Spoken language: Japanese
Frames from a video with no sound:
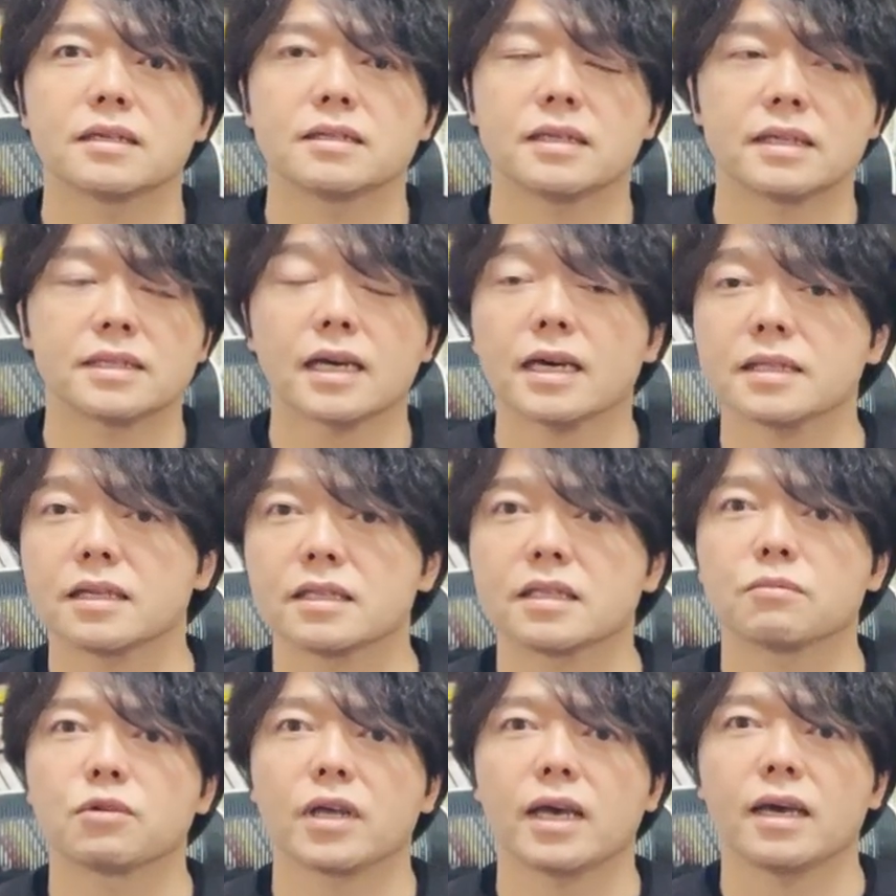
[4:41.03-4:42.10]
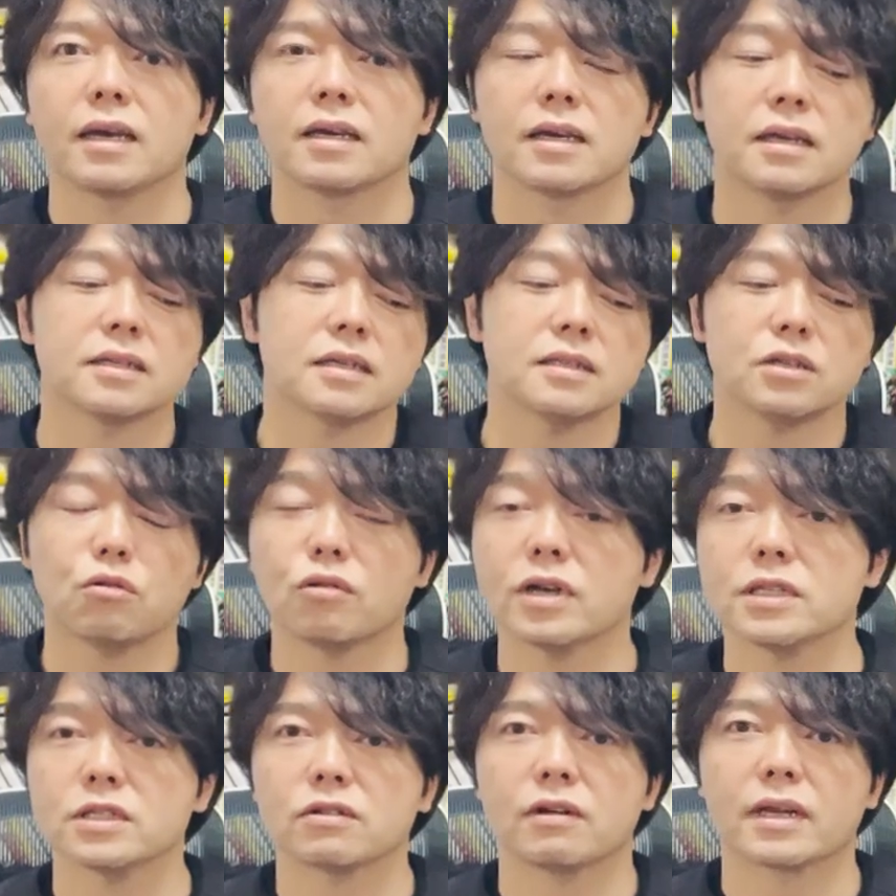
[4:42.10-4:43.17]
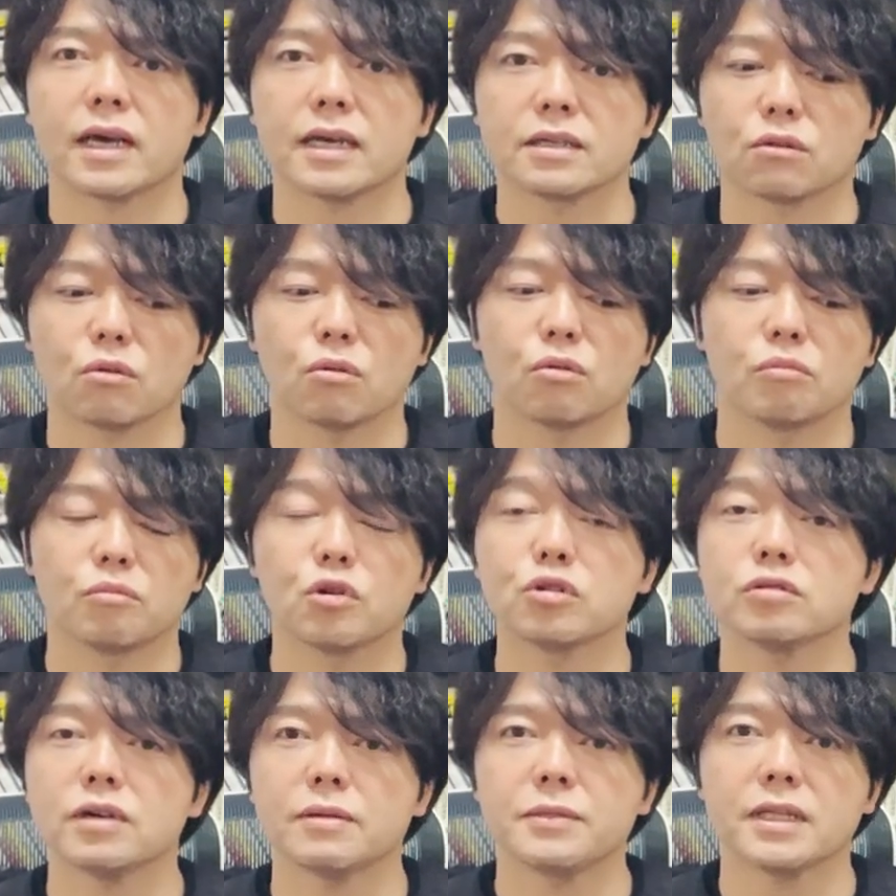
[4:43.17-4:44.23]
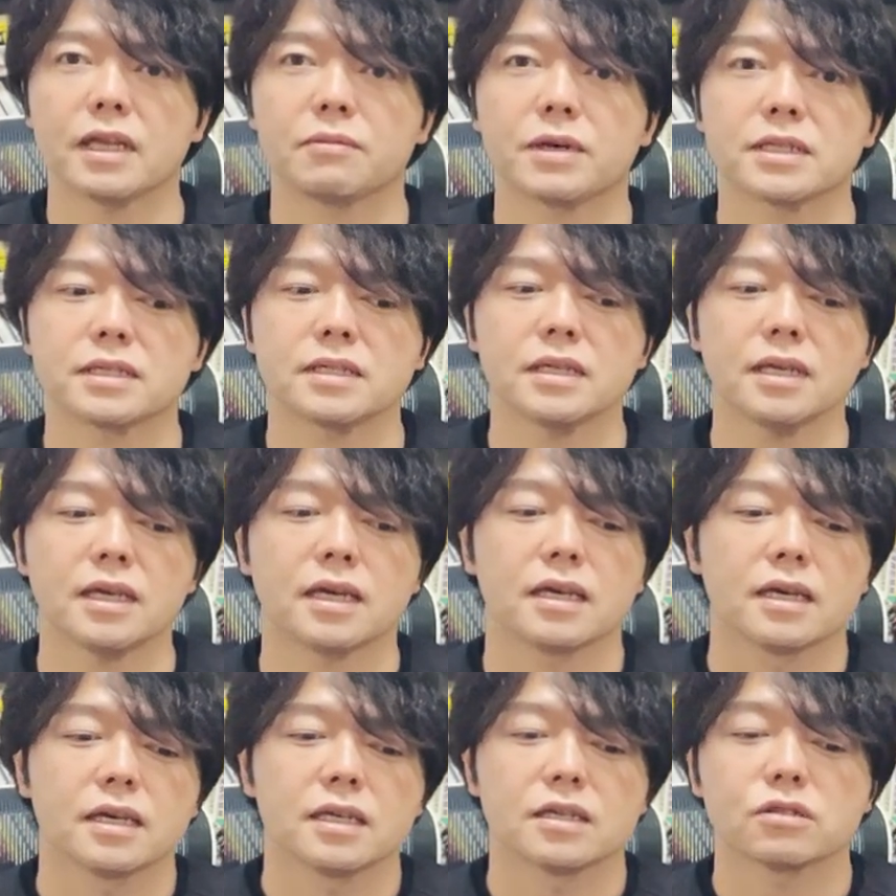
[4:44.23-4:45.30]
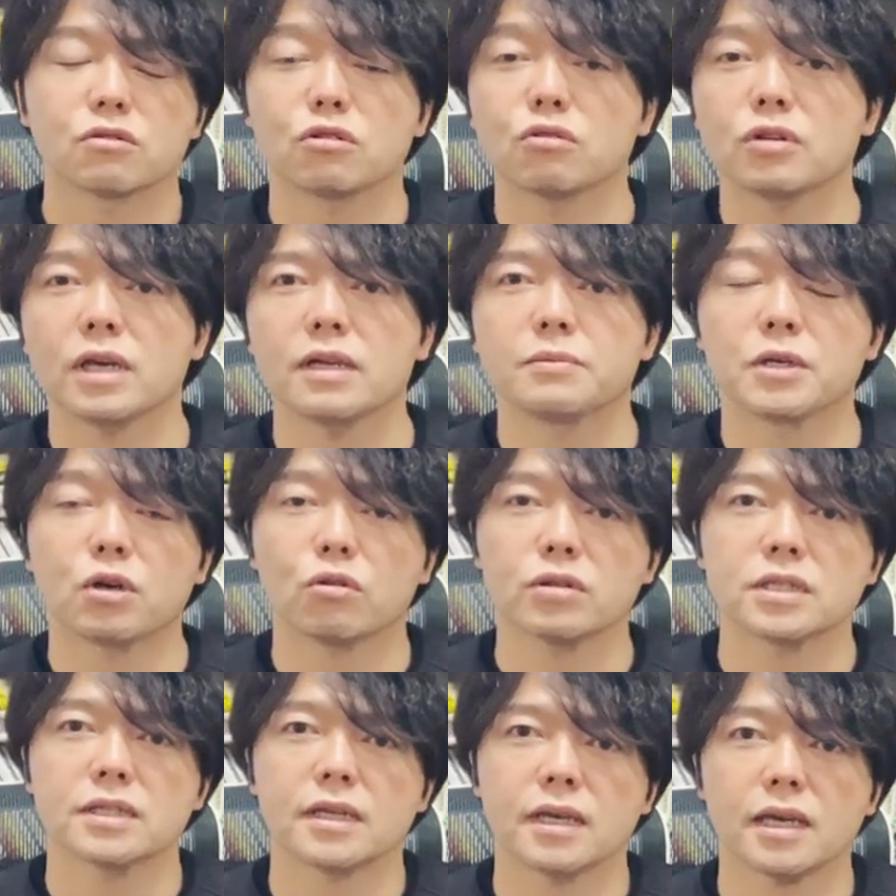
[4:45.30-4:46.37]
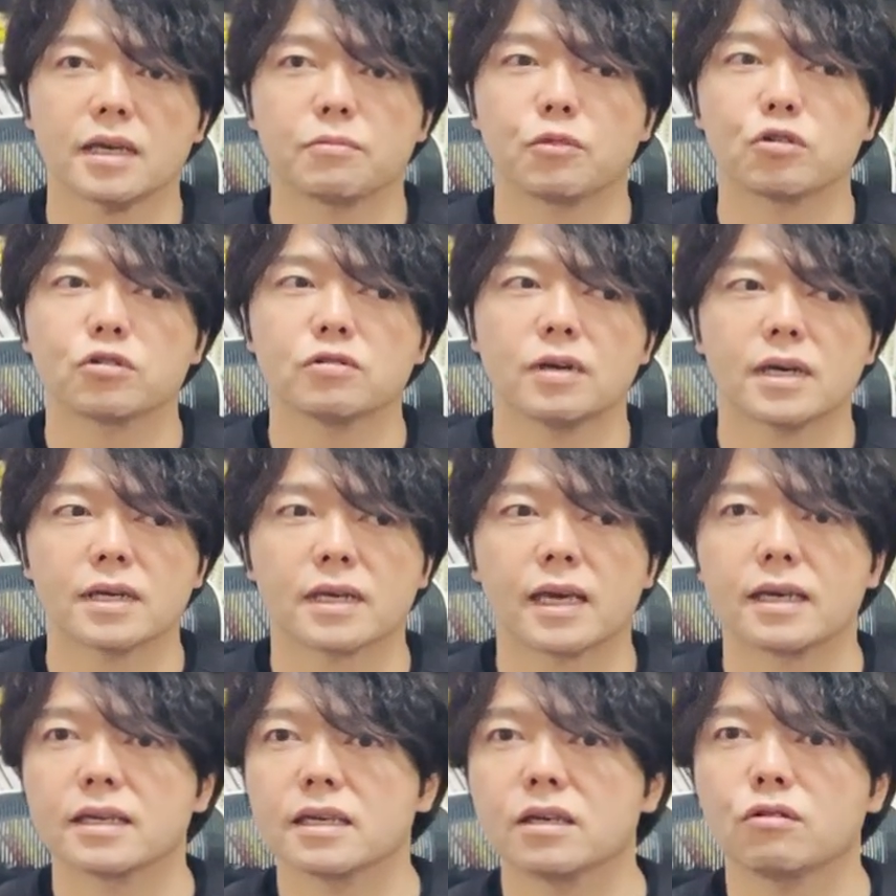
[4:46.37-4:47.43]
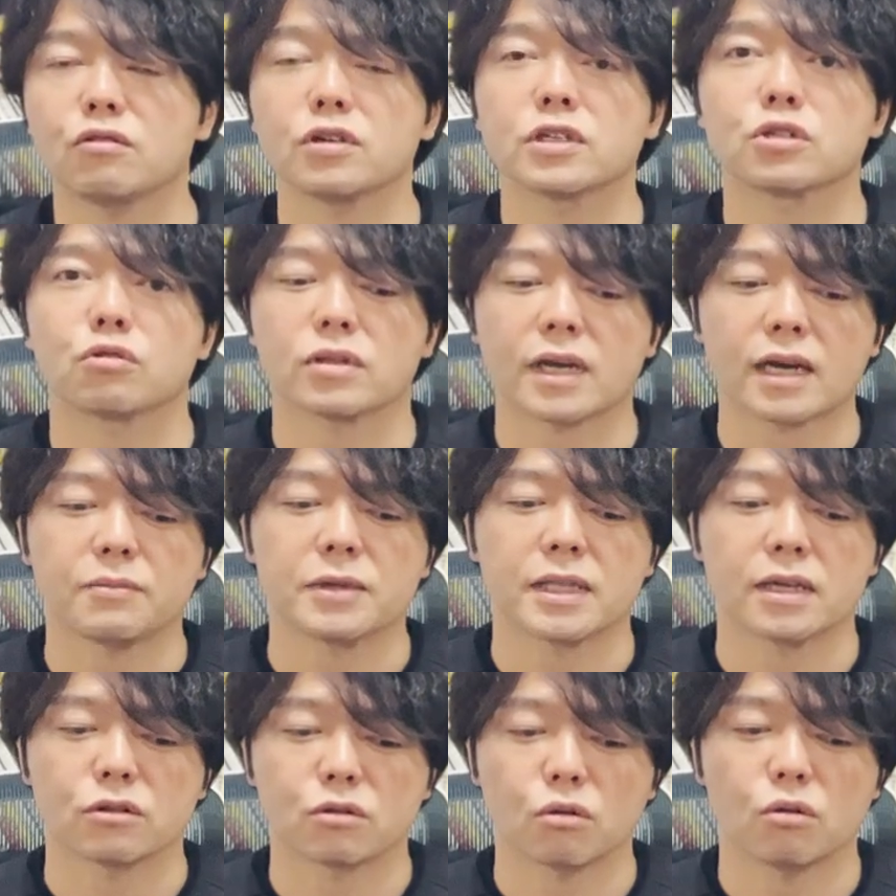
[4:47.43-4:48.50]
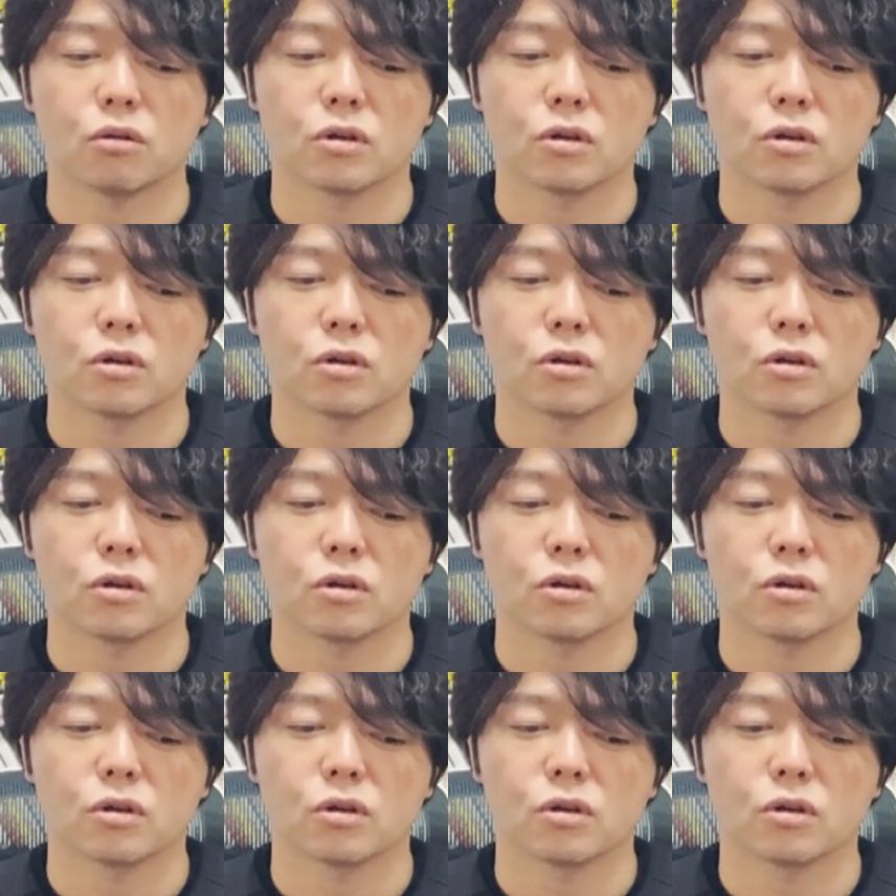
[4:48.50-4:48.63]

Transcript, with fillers: で下げていってもね、全然おかしくはないと僕は見ていますし、それをね、見越して僕は現金保有率を高めていると